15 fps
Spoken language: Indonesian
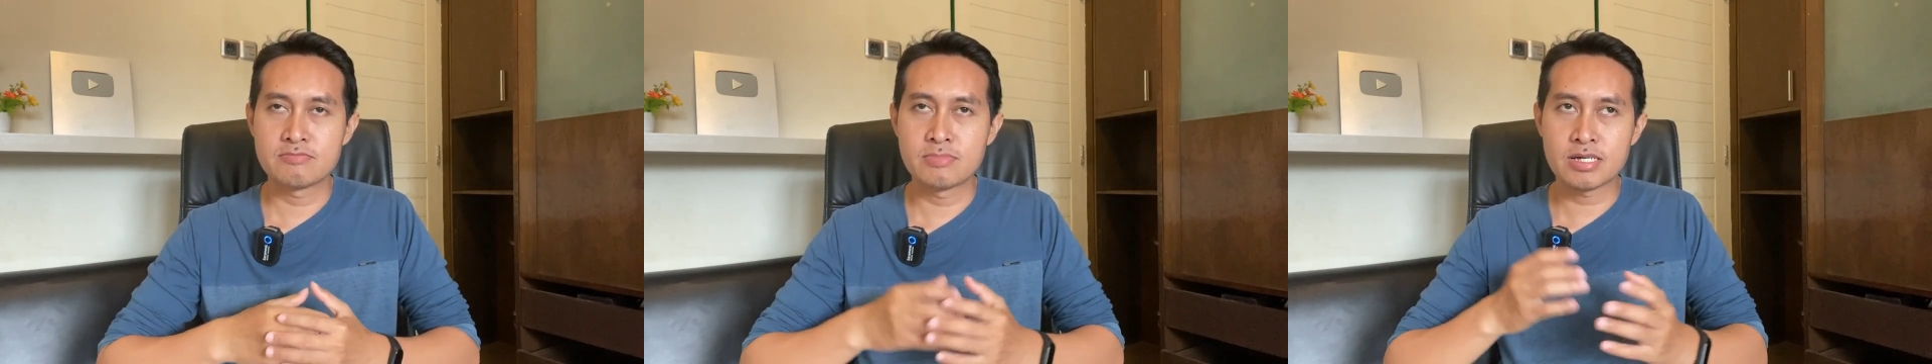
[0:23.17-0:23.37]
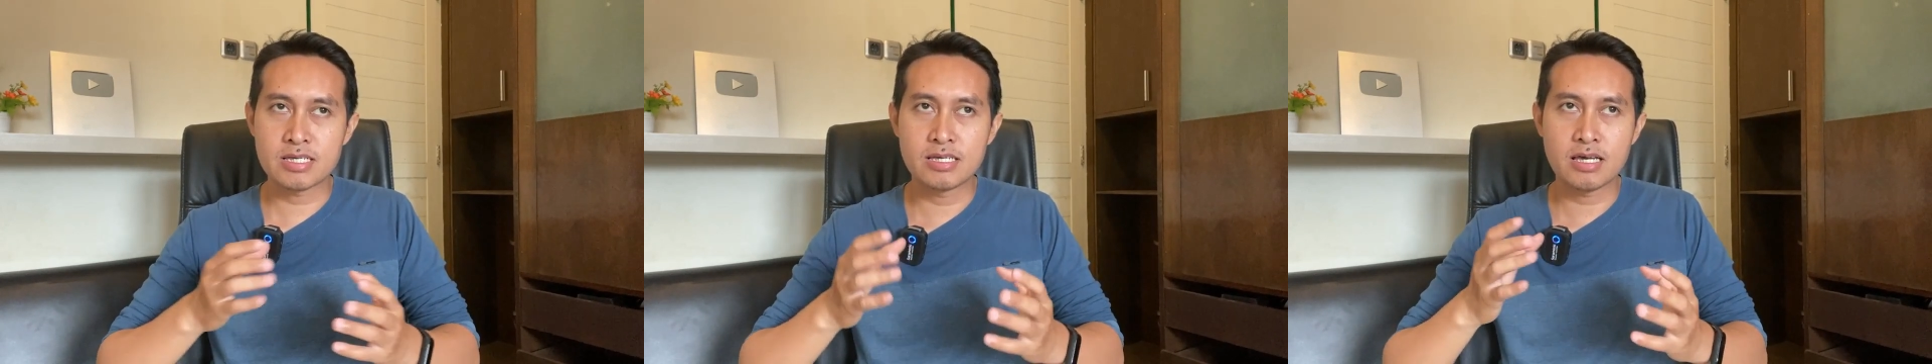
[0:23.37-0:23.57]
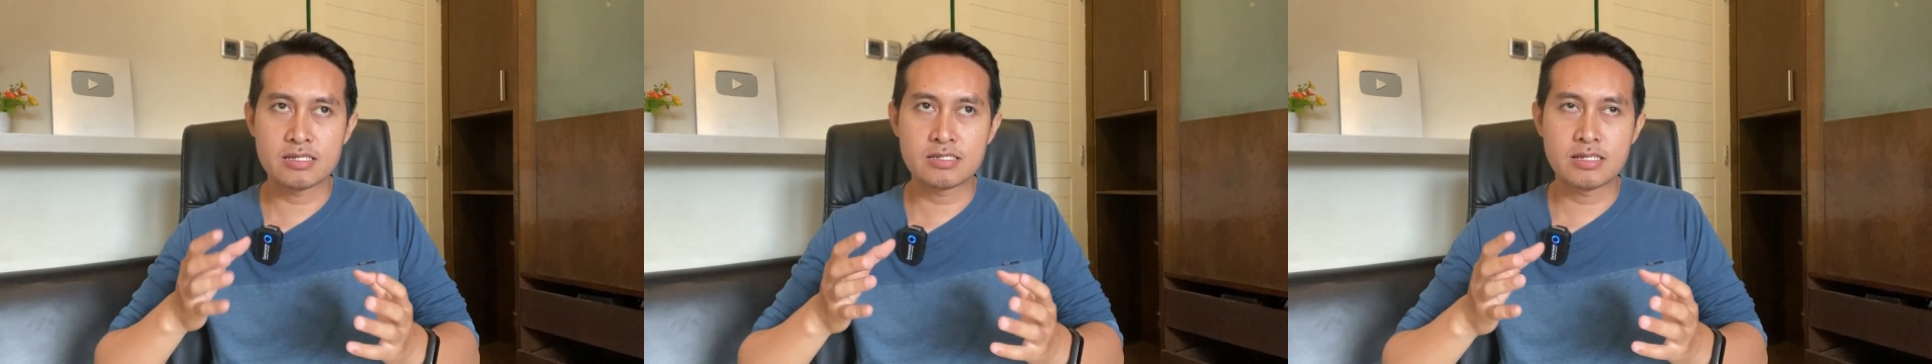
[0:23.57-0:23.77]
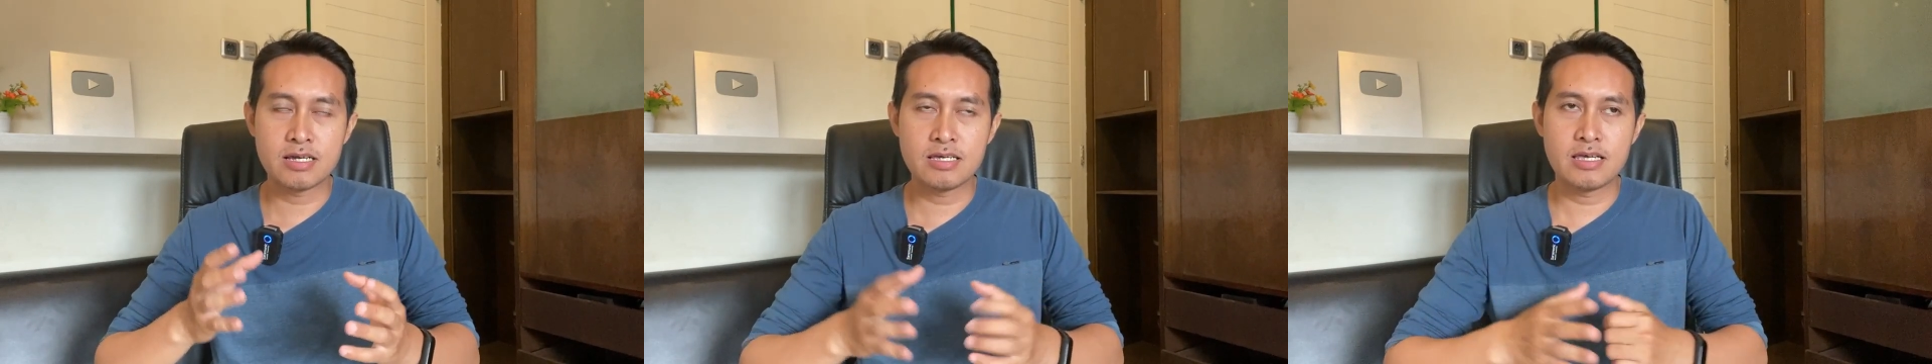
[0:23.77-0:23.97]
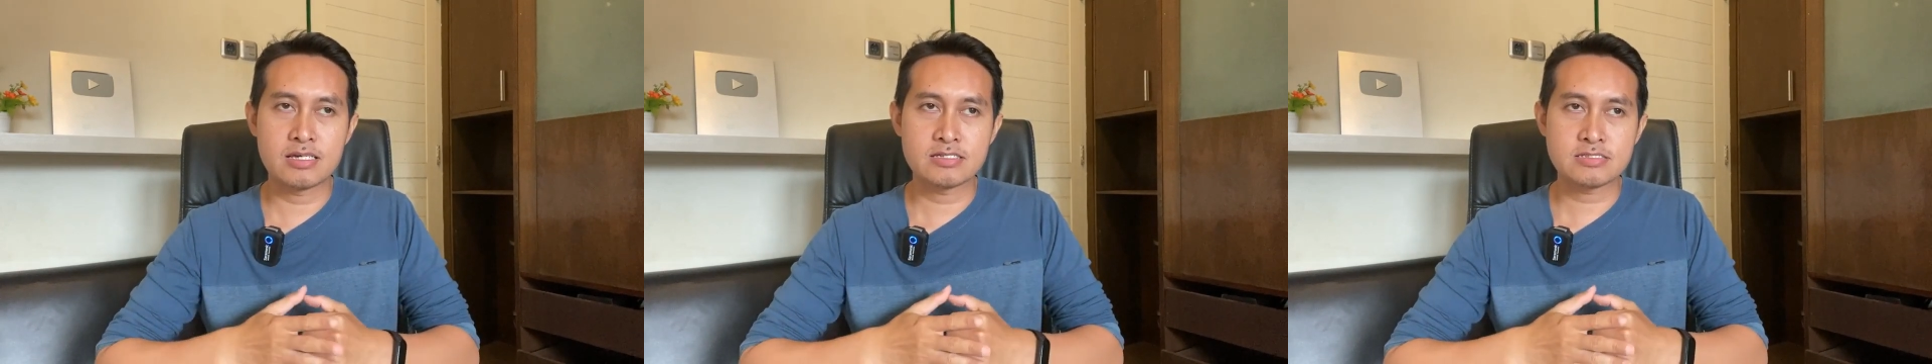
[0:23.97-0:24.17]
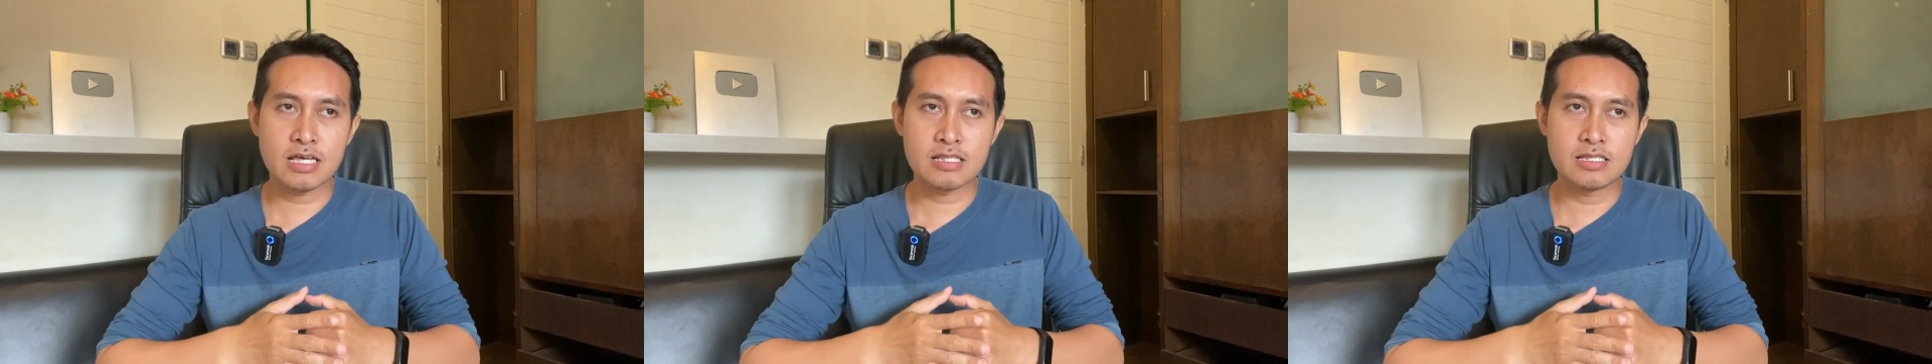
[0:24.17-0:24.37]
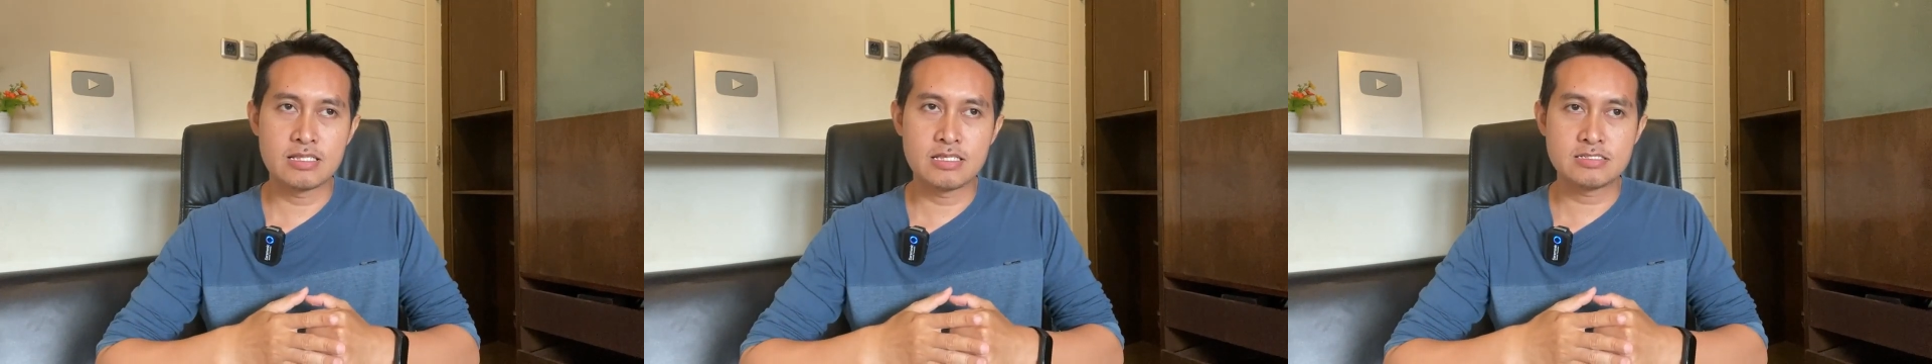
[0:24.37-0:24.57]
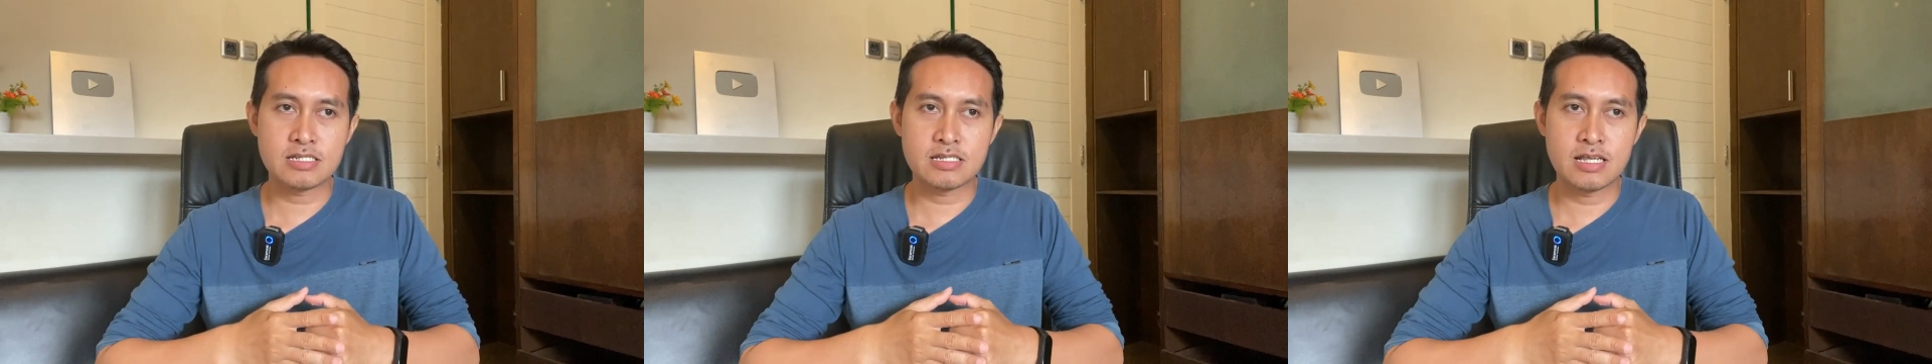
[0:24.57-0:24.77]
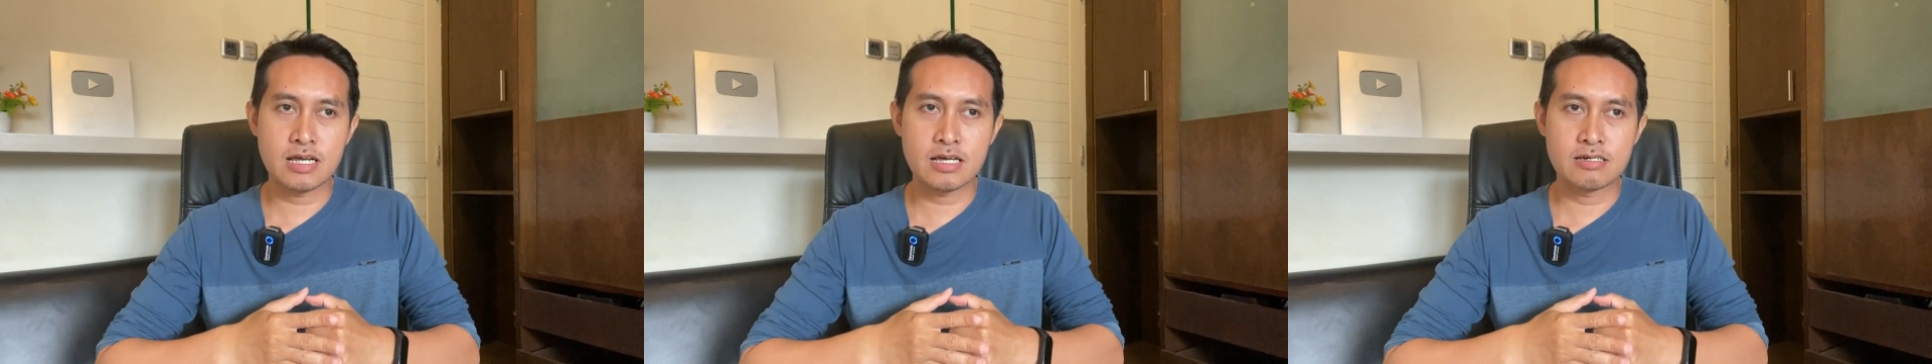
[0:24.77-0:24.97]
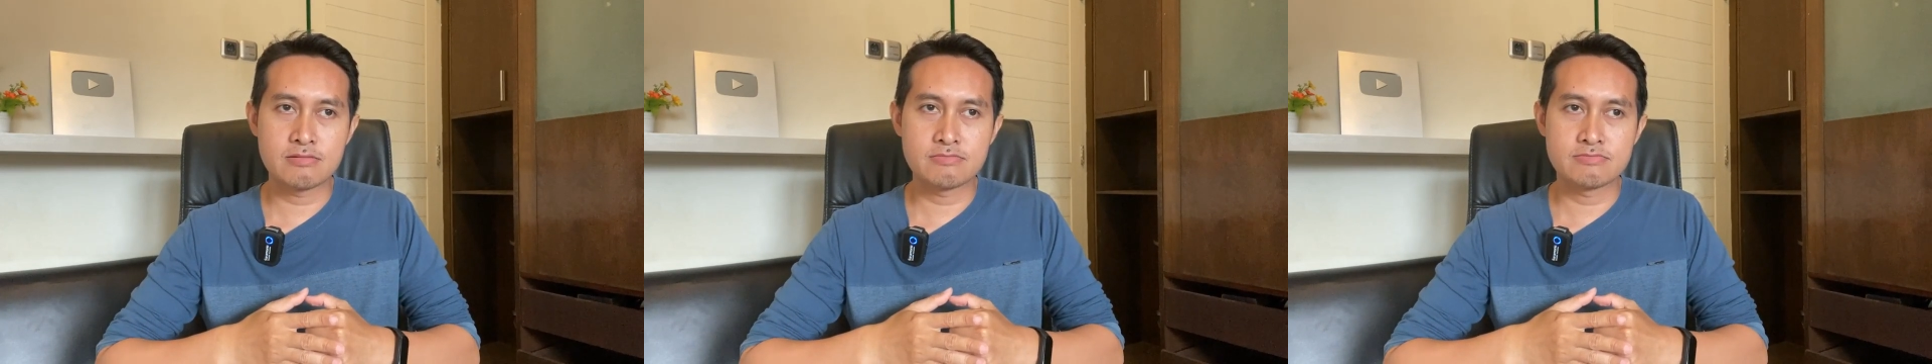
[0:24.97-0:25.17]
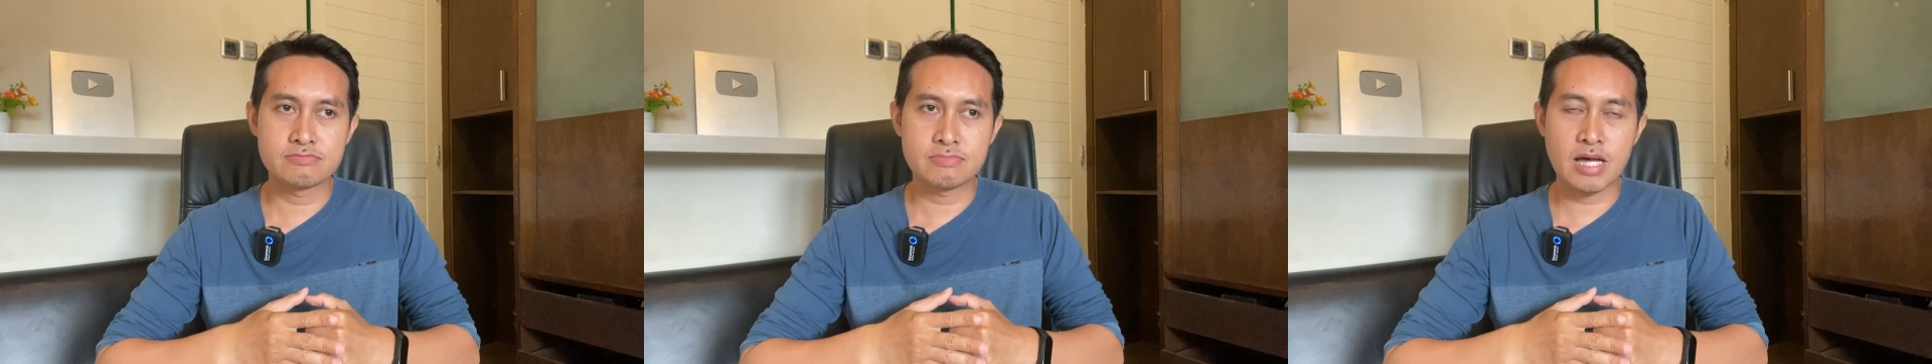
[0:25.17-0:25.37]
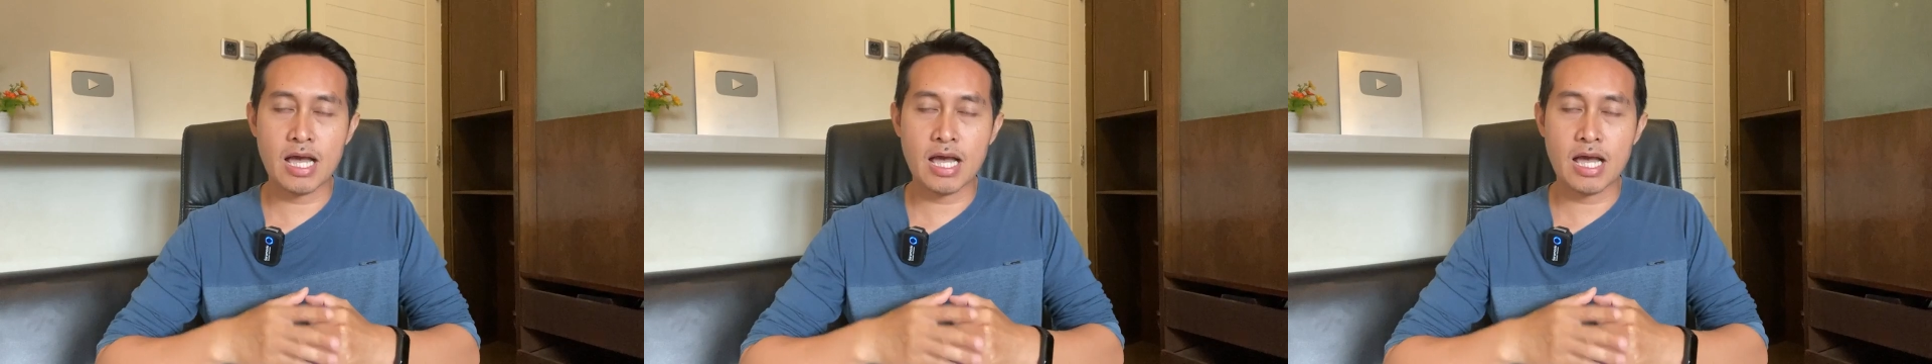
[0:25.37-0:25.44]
Bagi Anda yang saat ini sedang